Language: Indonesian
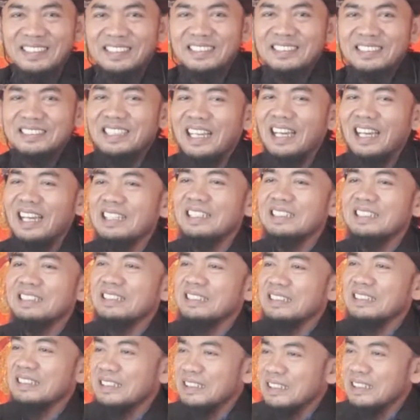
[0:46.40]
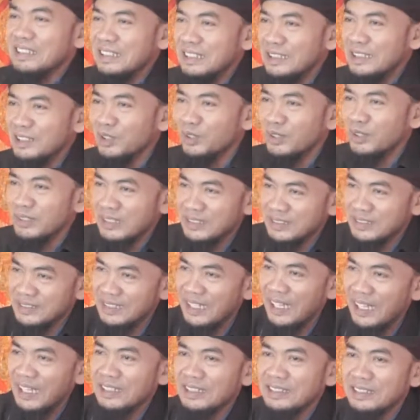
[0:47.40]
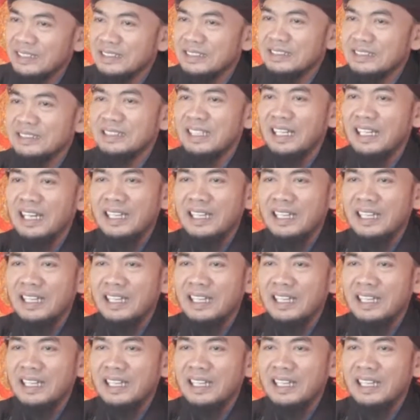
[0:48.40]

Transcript: Jadi Indonesia ini